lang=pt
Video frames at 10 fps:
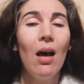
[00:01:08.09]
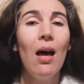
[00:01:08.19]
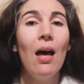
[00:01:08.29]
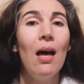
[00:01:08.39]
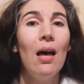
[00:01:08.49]

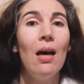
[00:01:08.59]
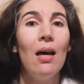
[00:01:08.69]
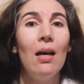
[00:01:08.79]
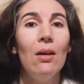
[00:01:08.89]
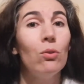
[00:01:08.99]

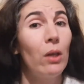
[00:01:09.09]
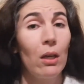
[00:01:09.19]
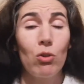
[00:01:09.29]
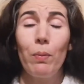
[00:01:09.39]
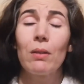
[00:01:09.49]
Uh, o que
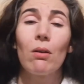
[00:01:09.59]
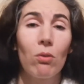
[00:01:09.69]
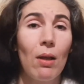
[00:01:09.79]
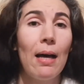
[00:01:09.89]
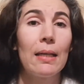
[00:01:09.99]
é
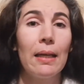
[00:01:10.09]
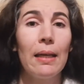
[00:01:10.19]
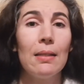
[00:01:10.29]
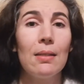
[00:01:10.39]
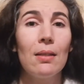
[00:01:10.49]
espetacular.
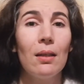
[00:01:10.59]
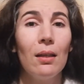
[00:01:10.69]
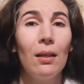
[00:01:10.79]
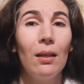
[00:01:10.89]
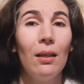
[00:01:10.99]
É
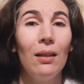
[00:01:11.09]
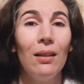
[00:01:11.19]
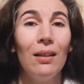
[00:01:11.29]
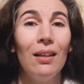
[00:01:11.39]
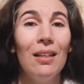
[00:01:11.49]

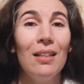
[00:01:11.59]
assim.